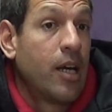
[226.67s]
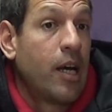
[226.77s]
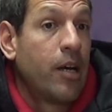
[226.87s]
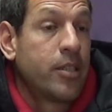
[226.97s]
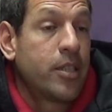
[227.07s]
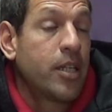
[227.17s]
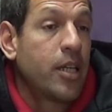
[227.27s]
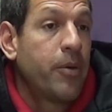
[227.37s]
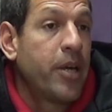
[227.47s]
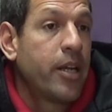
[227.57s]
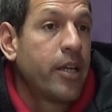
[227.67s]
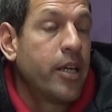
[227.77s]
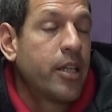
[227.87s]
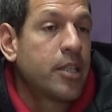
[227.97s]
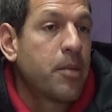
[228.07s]
Ah, sí, a ver,
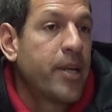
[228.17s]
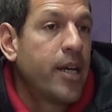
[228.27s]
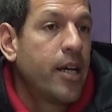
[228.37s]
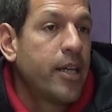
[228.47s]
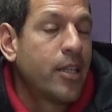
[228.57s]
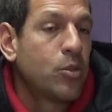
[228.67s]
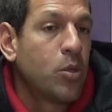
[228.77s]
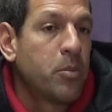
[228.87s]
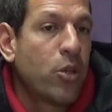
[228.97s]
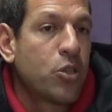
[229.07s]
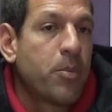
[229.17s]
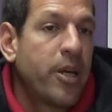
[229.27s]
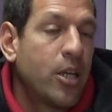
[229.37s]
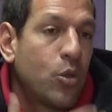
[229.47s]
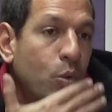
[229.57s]
esta semana, estas últimas dos
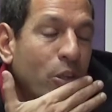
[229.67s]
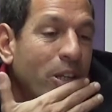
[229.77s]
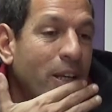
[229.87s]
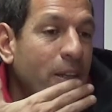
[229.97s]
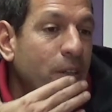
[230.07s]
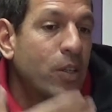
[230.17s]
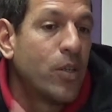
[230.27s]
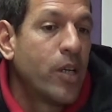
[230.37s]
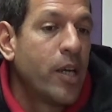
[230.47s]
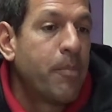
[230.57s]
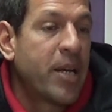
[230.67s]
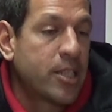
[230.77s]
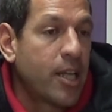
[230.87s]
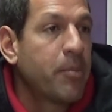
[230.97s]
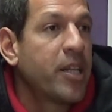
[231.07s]
semanas estuvo entrenando eh,
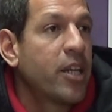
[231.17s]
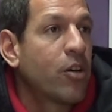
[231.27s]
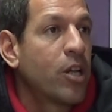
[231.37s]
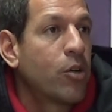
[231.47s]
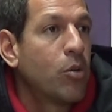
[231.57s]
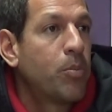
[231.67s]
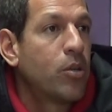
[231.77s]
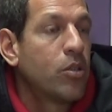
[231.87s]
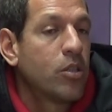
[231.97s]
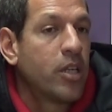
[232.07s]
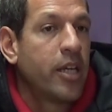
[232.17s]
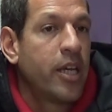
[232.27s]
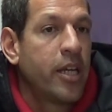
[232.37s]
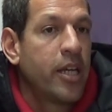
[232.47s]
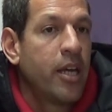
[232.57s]
parcialmente con el grupo.
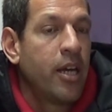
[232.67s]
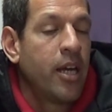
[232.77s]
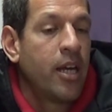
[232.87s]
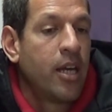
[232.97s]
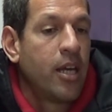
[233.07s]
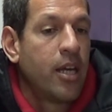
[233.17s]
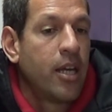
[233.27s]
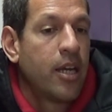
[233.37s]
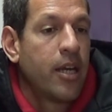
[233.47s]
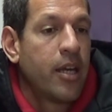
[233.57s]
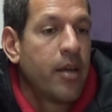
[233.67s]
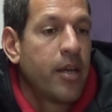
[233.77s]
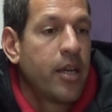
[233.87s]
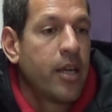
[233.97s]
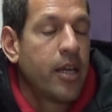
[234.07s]
Eh,
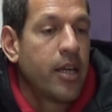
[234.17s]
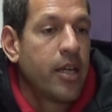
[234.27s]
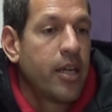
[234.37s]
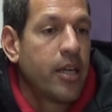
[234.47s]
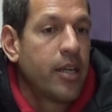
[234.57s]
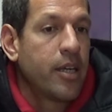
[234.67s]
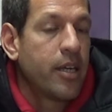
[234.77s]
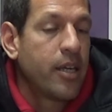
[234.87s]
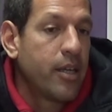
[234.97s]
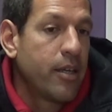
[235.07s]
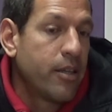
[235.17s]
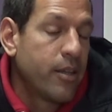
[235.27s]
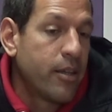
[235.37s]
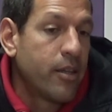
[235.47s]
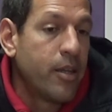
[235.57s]
eh,
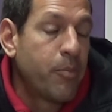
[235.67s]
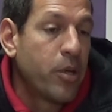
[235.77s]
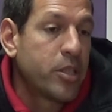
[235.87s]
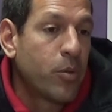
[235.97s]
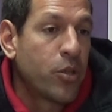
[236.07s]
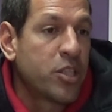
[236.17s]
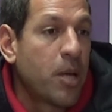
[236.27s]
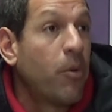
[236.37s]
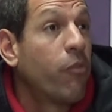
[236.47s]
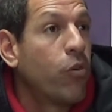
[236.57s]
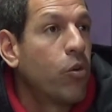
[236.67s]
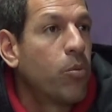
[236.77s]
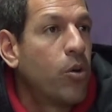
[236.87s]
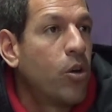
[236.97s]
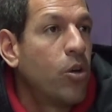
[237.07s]
después cuando hacíamos
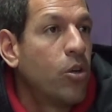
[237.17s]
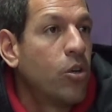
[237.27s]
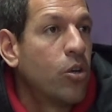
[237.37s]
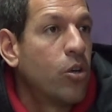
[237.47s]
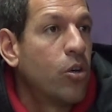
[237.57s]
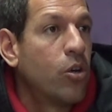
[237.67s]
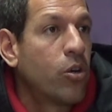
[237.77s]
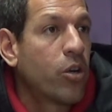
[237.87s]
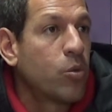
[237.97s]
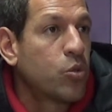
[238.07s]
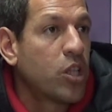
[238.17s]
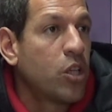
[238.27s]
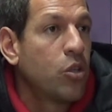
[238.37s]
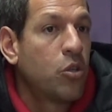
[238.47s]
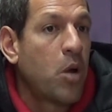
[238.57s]
fútbol o,
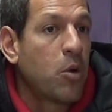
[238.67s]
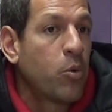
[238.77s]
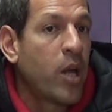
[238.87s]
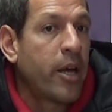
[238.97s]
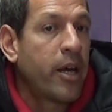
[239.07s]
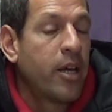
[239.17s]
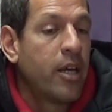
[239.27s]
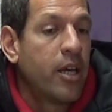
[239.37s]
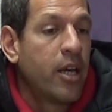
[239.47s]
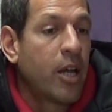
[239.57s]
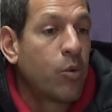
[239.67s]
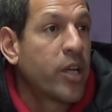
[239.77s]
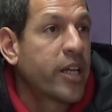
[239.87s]
reducido o alguna, algún